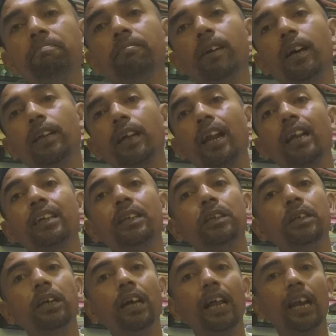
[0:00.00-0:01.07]
adalah di
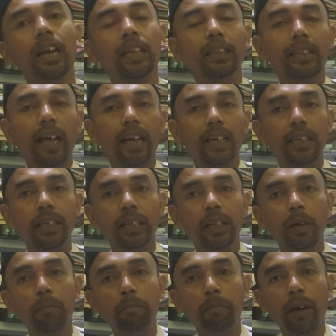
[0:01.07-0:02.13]
letak di
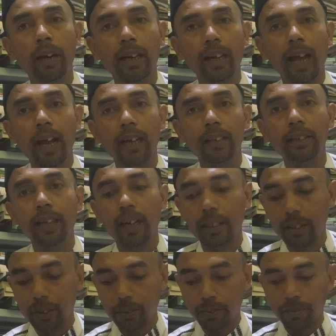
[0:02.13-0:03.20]
keberkahannya
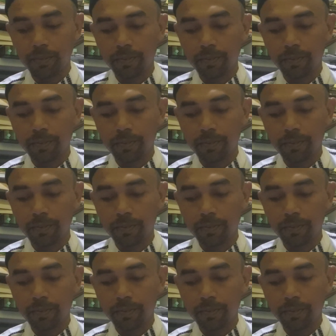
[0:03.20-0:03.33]
itu